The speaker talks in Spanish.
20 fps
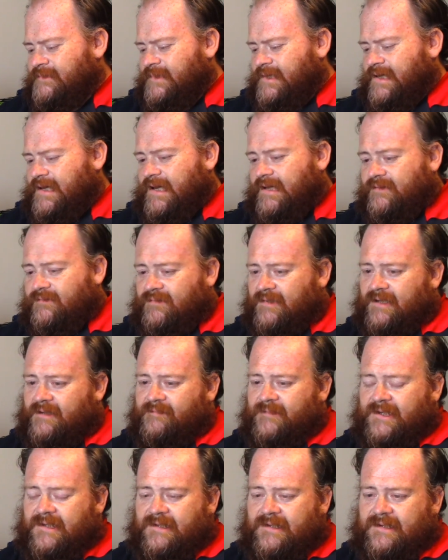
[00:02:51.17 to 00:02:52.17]

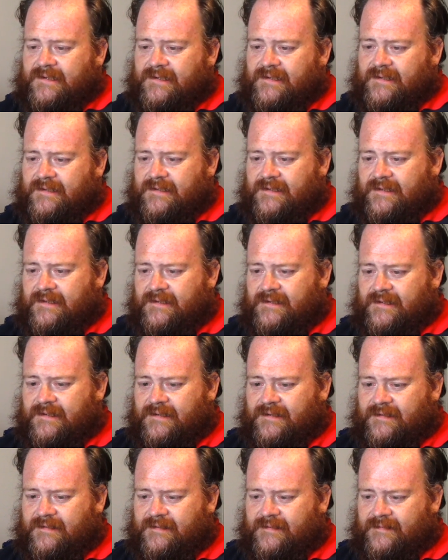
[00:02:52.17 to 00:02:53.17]
Actualmente
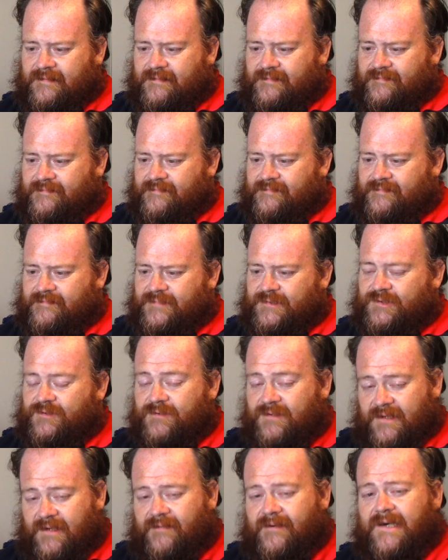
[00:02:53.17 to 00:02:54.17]
tiene
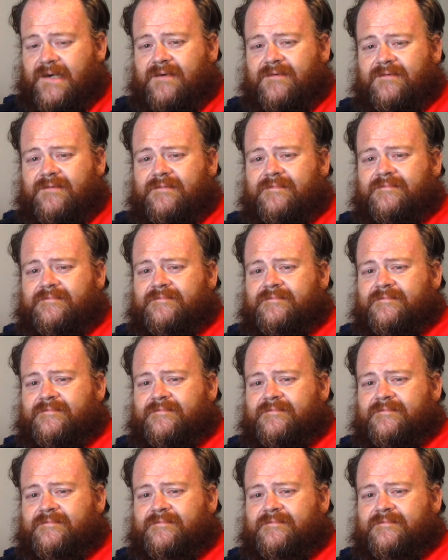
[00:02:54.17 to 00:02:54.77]
su trabajo,